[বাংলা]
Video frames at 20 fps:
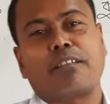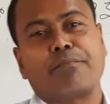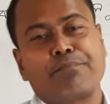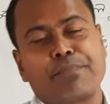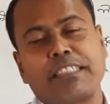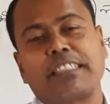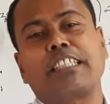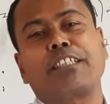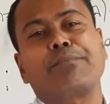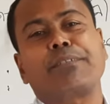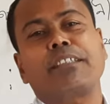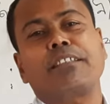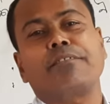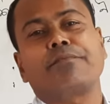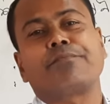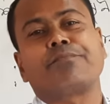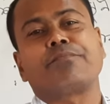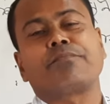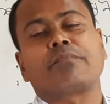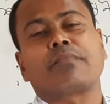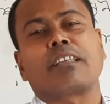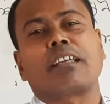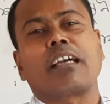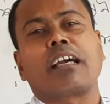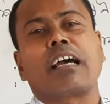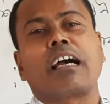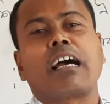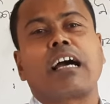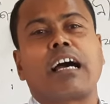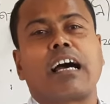পৃথিবী
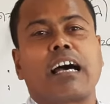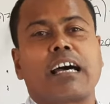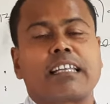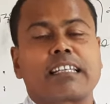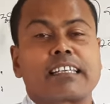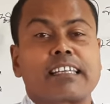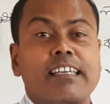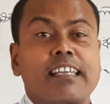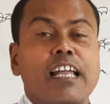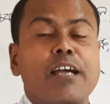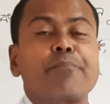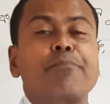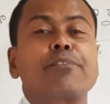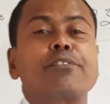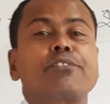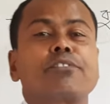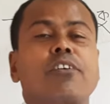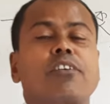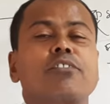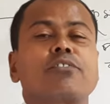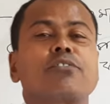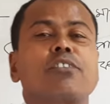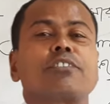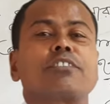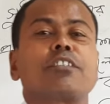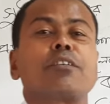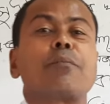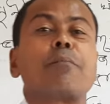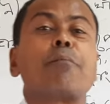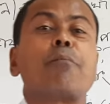আর গ্রাফোস অর্থ
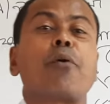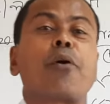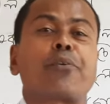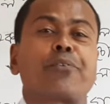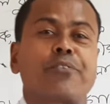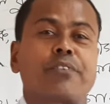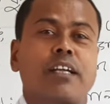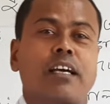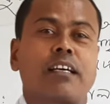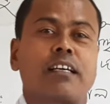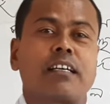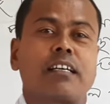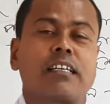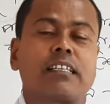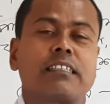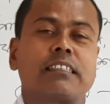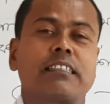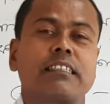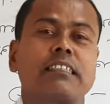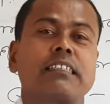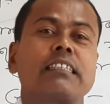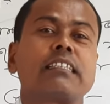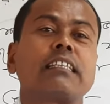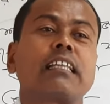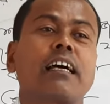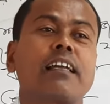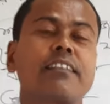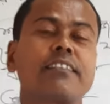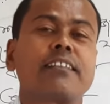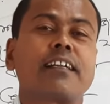হচ্ছে বর্ণনা
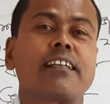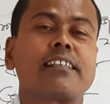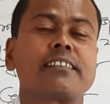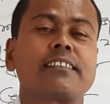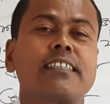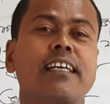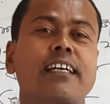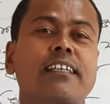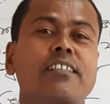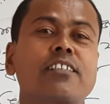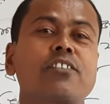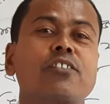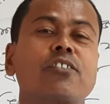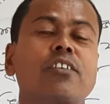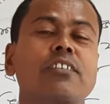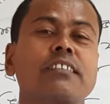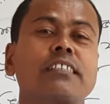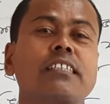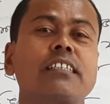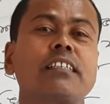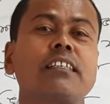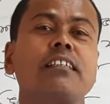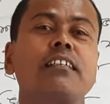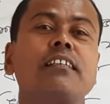তাহলে দাঁড়াচ্ছে আক্ষরিক অর্থে